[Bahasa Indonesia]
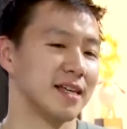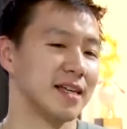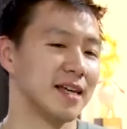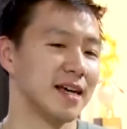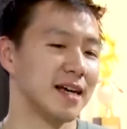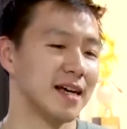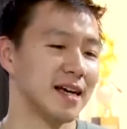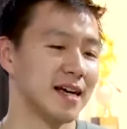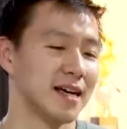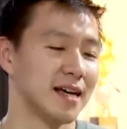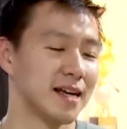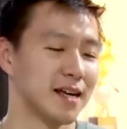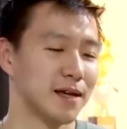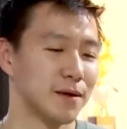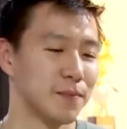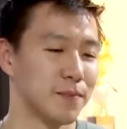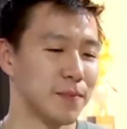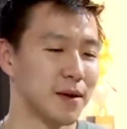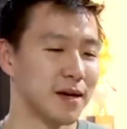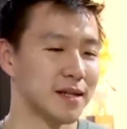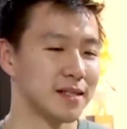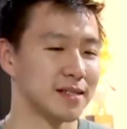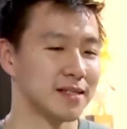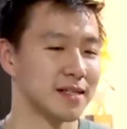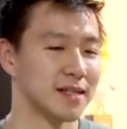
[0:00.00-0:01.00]
ya
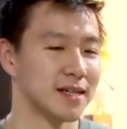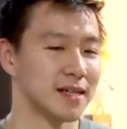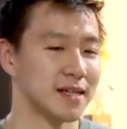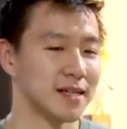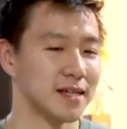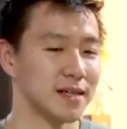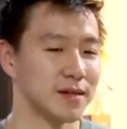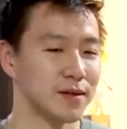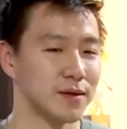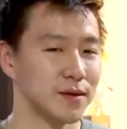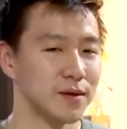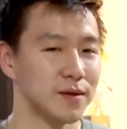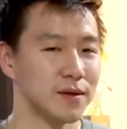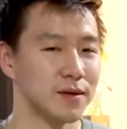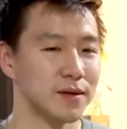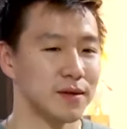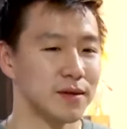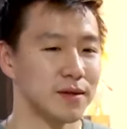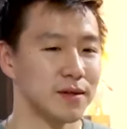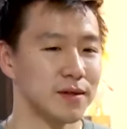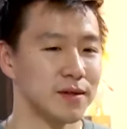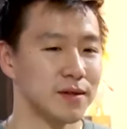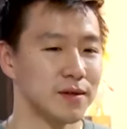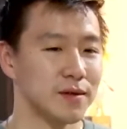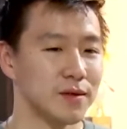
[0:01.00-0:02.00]
harapan saya
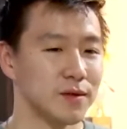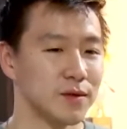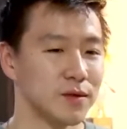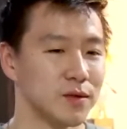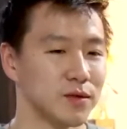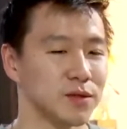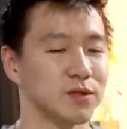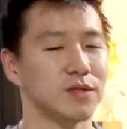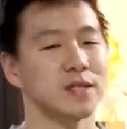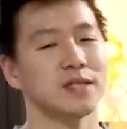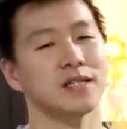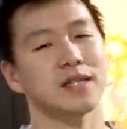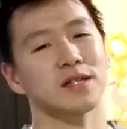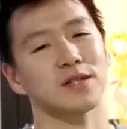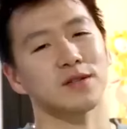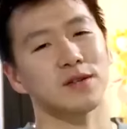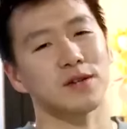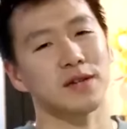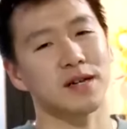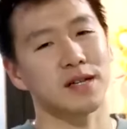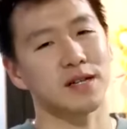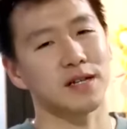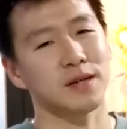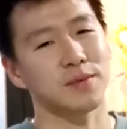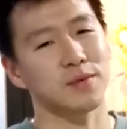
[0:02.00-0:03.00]
khususnya sektor
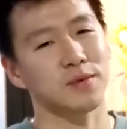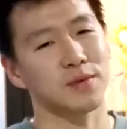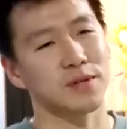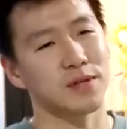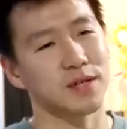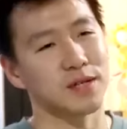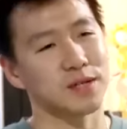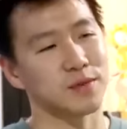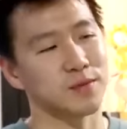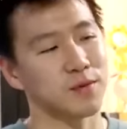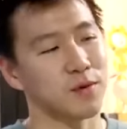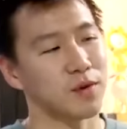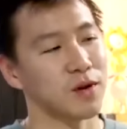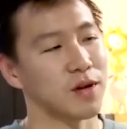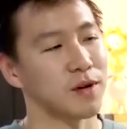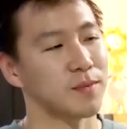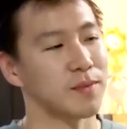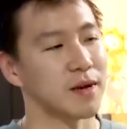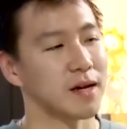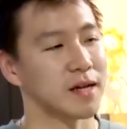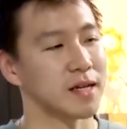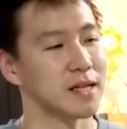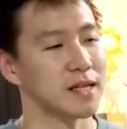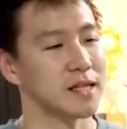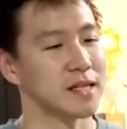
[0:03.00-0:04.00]
ganda putra semoga
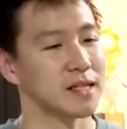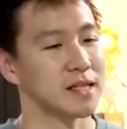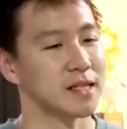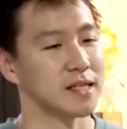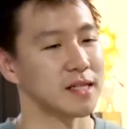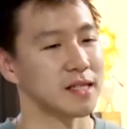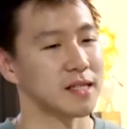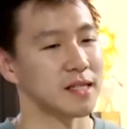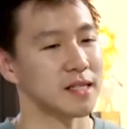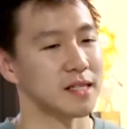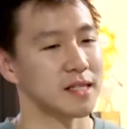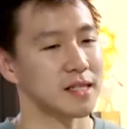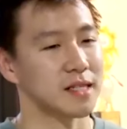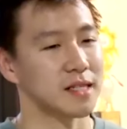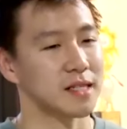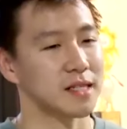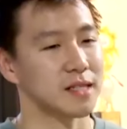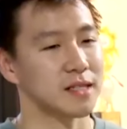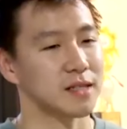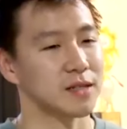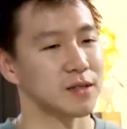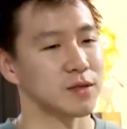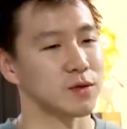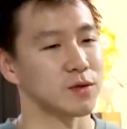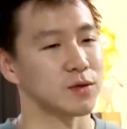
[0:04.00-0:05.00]
makin
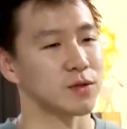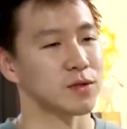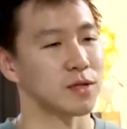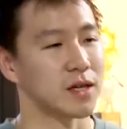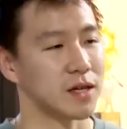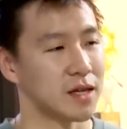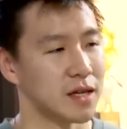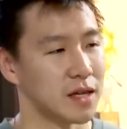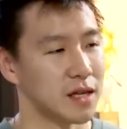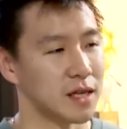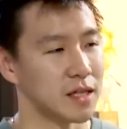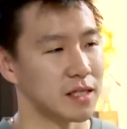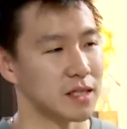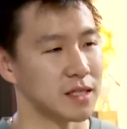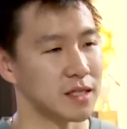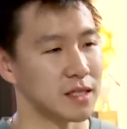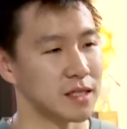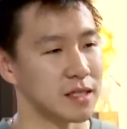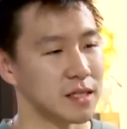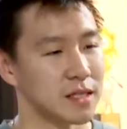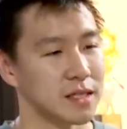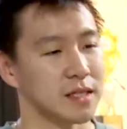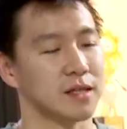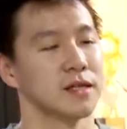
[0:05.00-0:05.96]
sukses